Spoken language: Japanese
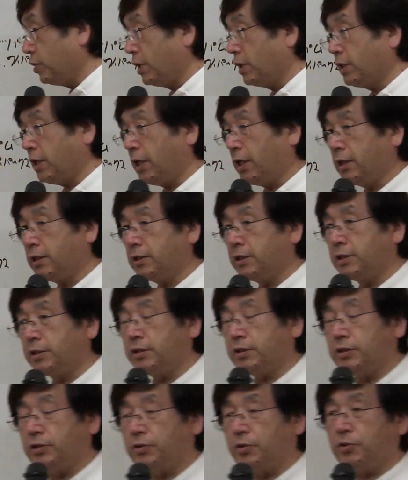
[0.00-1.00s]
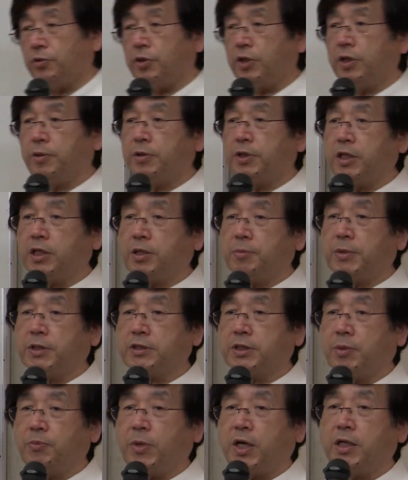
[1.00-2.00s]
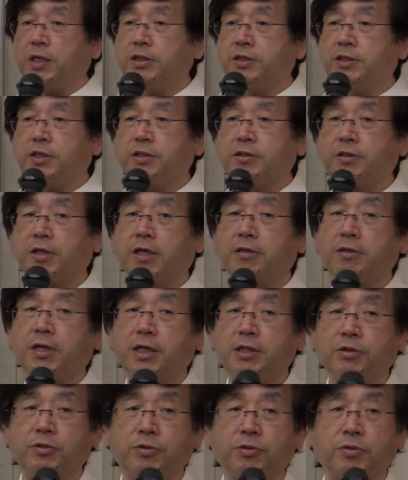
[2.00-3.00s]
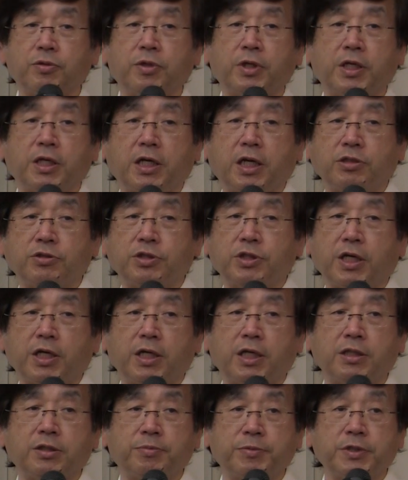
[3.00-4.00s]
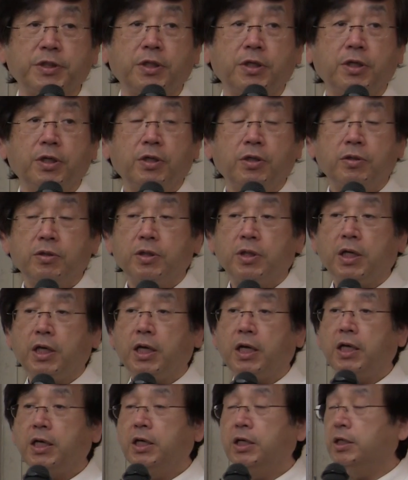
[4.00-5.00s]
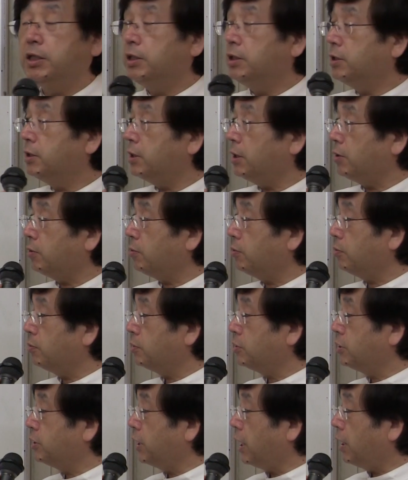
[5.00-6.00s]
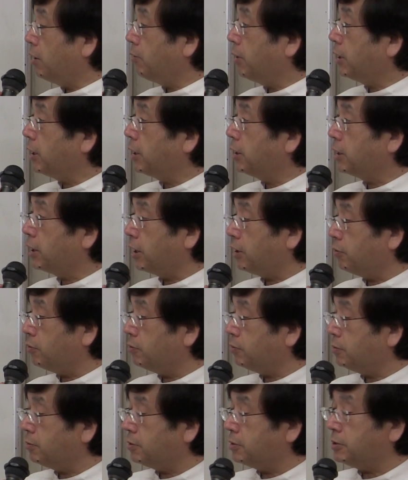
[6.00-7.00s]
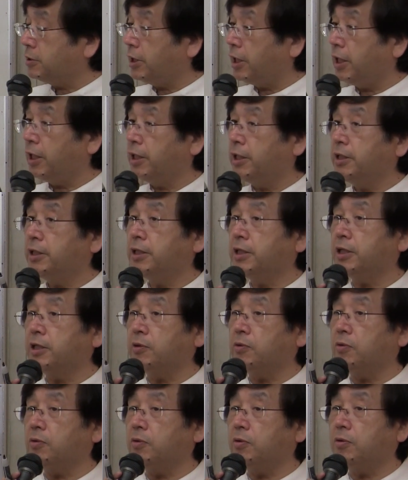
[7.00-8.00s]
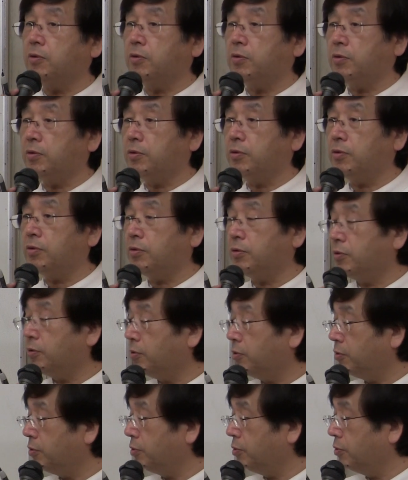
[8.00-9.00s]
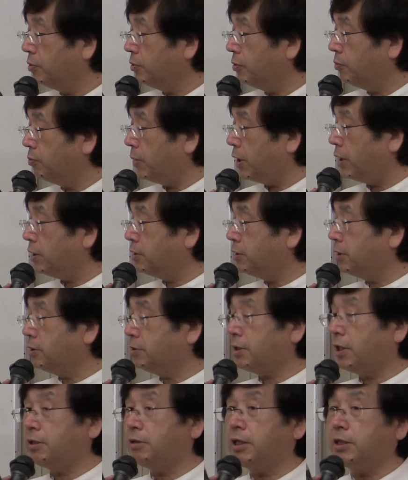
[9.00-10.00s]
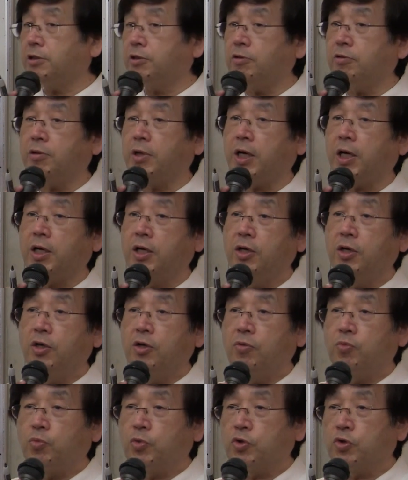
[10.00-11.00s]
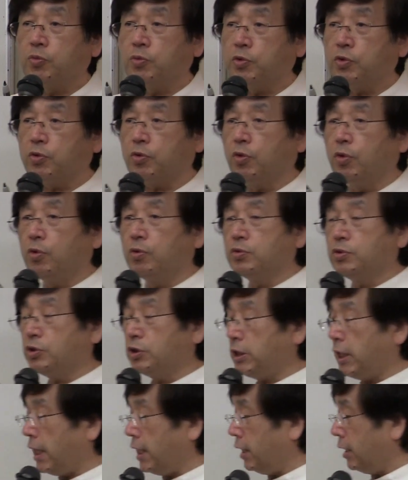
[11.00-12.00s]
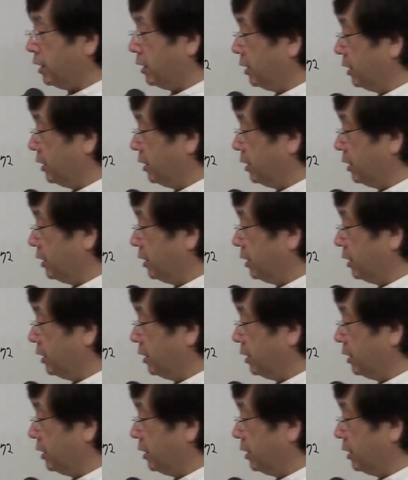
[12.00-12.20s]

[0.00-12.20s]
類がいろいろ出てますが、まあ、SSRI ということで一括して話しであの違いは何かというとですねあの、まあ、SSRI というのはもともと抗うつ剤